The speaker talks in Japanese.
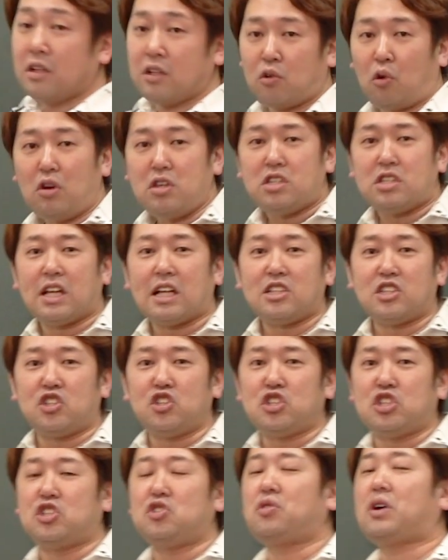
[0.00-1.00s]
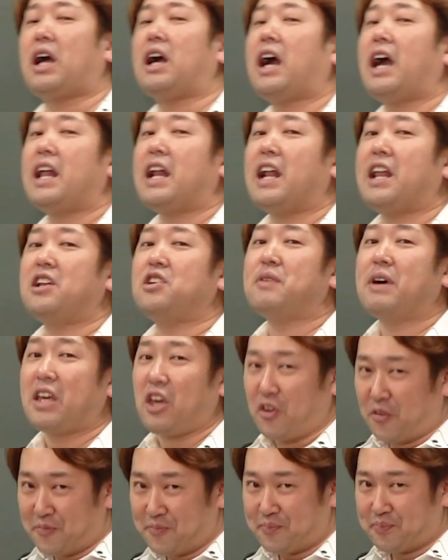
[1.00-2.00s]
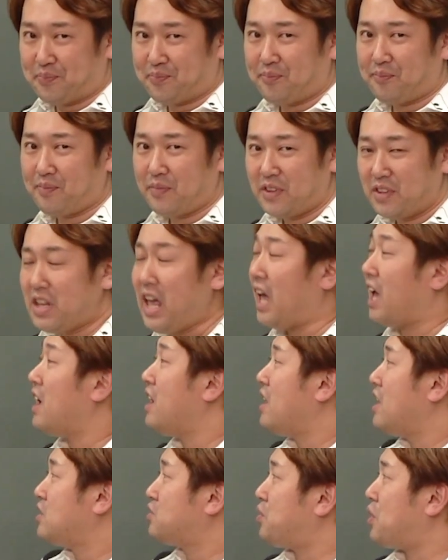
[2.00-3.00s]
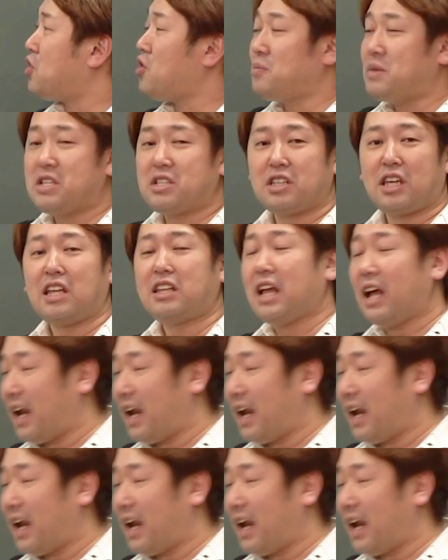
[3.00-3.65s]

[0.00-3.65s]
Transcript: こいつが中心と考えられるわけよ。で、それを見つけた